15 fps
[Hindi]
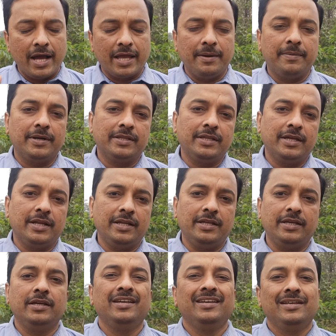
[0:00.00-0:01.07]
आगे बढ़ते
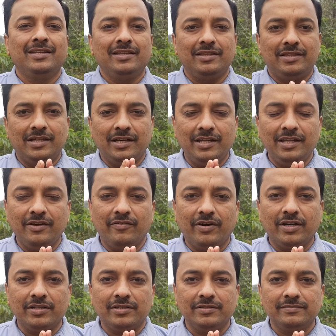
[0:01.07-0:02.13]
रहिए
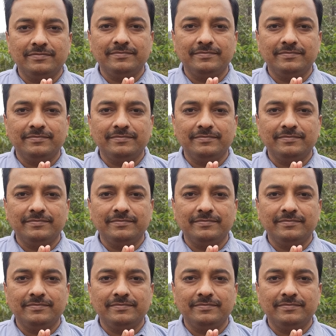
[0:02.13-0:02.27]
धन्यवाद